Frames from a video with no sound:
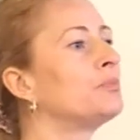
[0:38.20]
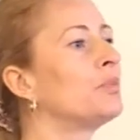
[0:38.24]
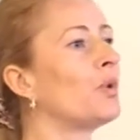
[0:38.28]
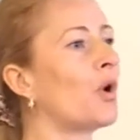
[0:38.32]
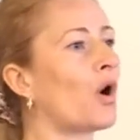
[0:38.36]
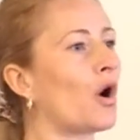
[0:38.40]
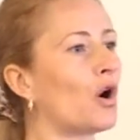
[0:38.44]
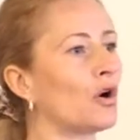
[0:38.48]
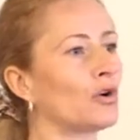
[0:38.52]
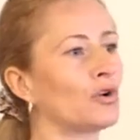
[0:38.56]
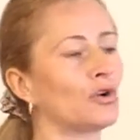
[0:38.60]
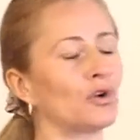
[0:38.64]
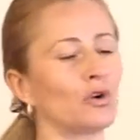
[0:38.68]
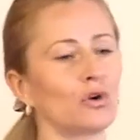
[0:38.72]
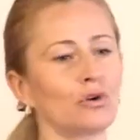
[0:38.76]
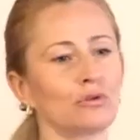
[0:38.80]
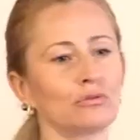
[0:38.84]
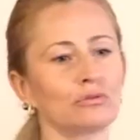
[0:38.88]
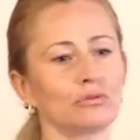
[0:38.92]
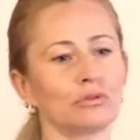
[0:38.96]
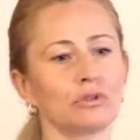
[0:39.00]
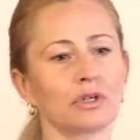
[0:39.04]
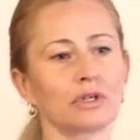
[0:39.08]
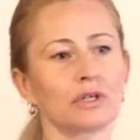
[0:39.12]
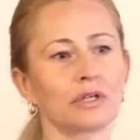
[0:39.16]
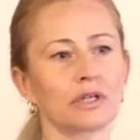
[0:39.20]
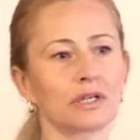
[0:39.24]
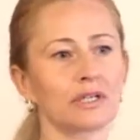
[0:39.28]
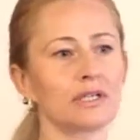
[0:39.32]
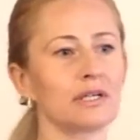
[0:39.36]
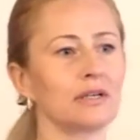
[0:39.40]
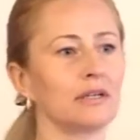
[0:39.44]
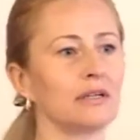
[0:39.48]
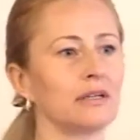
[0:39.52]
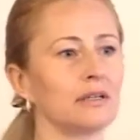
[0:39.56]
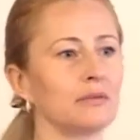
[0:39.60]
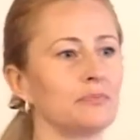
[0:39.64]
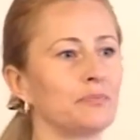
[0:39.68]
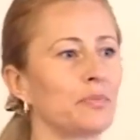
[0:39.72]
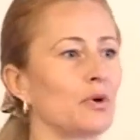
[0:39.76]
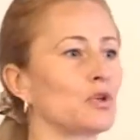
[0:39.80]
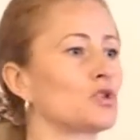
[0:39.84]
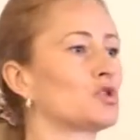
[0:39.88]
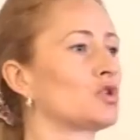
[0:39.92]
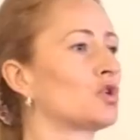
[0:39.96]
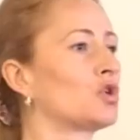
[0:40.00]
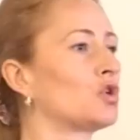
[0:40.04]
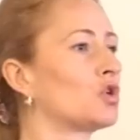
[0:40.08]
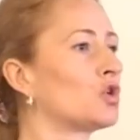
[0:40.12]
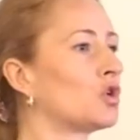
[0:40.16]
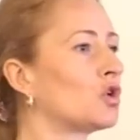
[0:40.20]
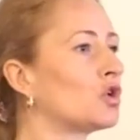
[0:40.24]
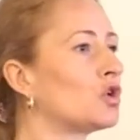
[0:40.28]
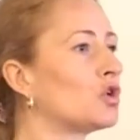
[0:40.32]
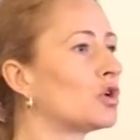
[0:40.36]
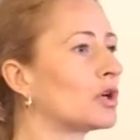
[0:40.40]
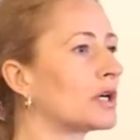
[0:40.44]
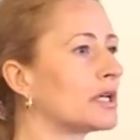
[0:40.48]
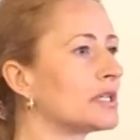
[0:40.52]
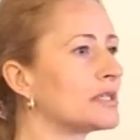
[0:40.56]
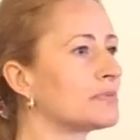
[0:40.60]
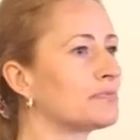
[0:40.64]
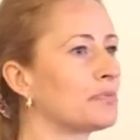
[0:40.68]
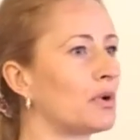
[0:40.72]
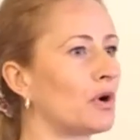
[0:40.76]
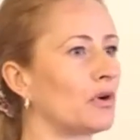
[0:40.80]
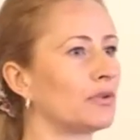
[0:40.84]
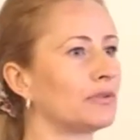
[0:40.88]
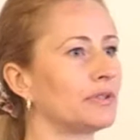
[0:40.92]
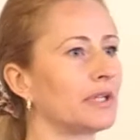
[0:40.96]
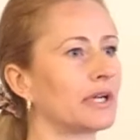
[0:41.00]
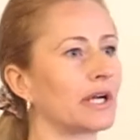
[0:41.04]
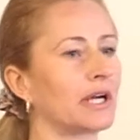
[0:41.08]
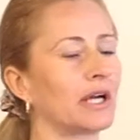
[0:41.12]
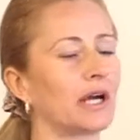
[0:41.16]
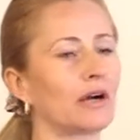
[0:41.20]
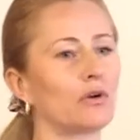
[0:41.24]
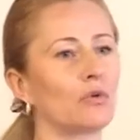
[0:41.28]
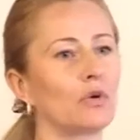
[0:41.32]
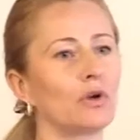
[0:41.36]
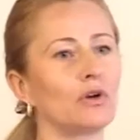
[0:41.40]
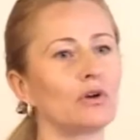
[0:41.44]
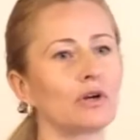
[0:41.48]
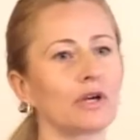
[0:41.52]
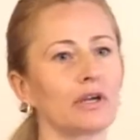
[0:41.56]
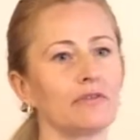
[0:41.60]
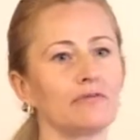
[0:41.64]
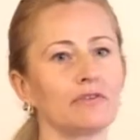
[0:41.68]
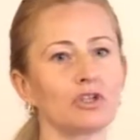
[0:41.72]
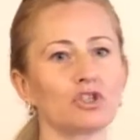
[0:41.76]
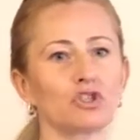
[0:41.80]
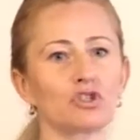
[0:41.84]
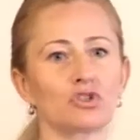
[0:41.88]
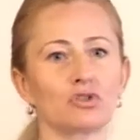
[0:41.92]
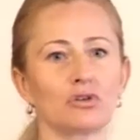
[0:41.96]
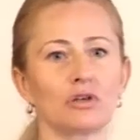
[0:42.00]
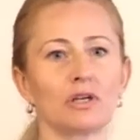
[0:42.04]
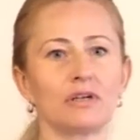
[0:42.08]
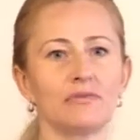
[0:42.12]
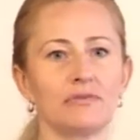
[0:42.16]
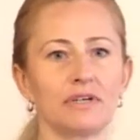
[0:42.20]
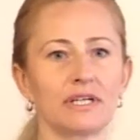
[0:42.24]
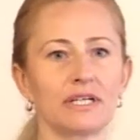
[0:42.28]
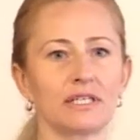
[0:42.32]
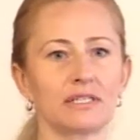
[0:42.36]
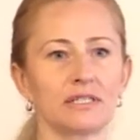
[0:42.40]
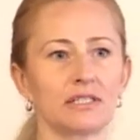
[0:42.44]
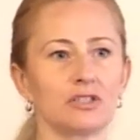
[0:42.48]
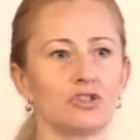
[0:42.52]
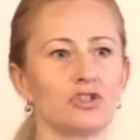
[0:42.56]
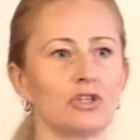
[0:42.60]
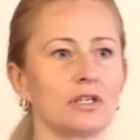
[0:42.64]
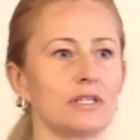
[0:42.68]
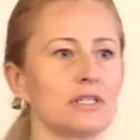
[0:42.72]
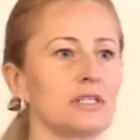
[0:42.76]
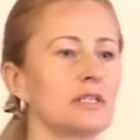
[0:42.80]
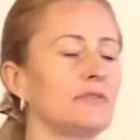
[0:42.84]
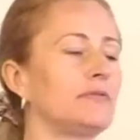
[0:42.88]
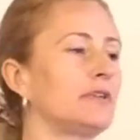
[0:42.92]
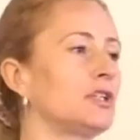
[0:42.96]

può non, eh, possono non corrispondere a quello che invece sono le vere esigenze.